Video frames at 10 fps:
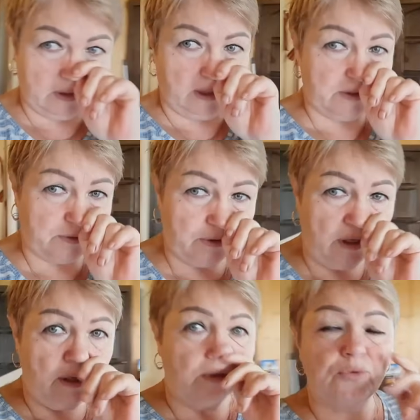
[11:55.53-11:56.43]
Хорошо,
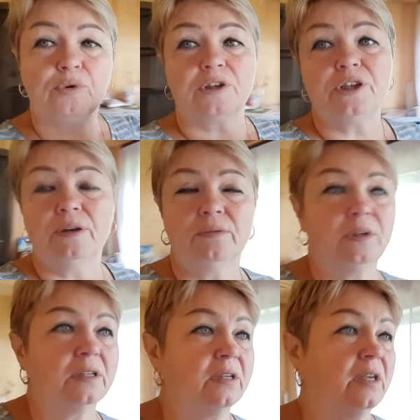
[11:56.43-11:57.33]
курочки у
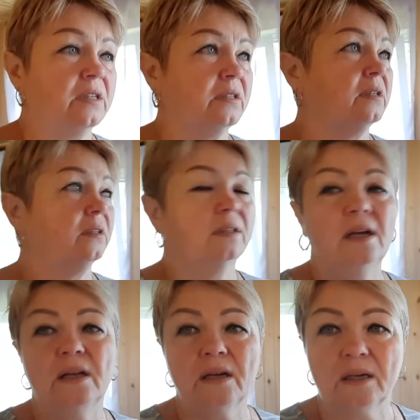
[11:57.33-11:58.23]
нас есть,
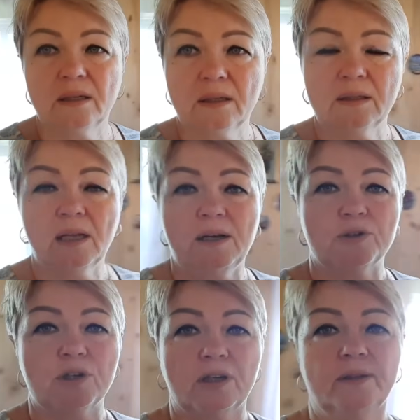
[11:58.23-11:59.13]
да, да,
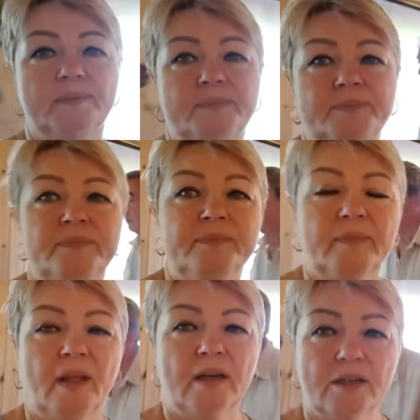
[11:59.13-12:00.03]
Лешек? Да.
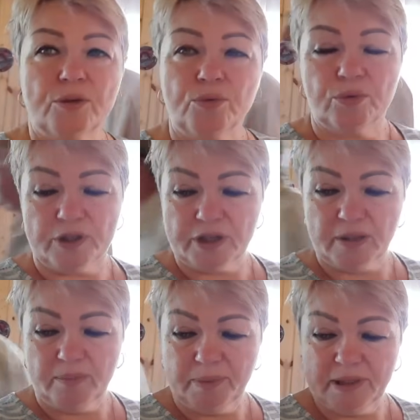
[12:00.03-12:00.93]
Хорошо
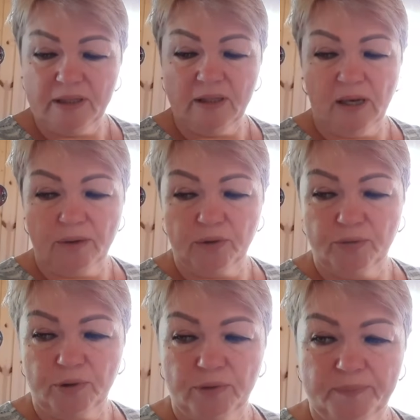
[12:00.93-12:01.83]
курочки
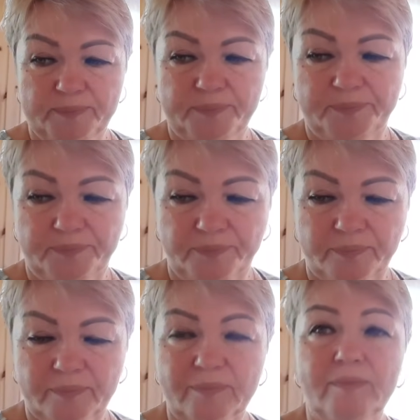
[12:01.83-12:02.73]
подъедают, вот.
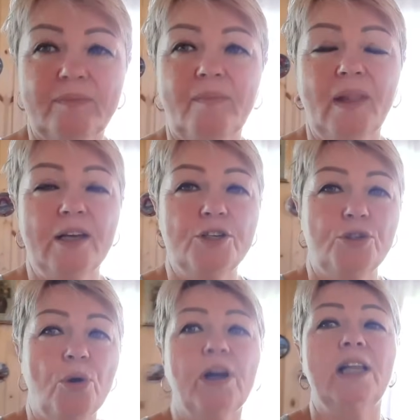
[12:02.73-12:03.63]

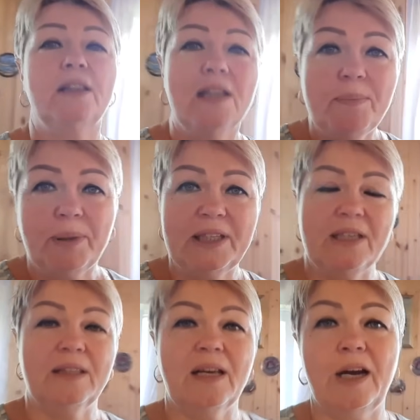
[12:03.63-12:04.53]
Что коты
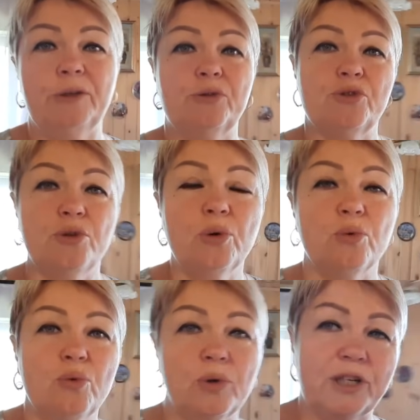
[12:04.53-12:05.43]
подъедают, что
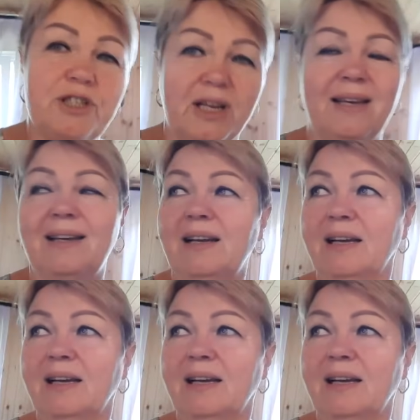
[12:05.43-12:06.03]
курочки,